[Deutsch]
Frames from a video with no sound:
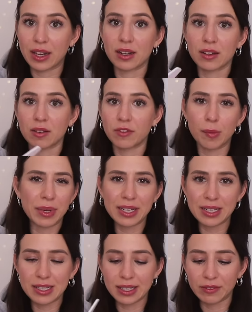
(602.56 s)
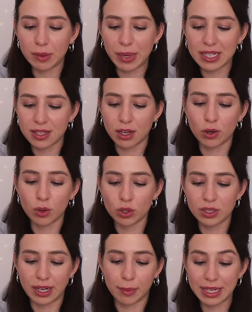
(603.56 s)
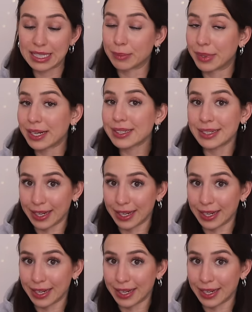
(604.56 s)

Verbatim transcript: dann verbinden die sich irgendwie besser und dann passiert mir das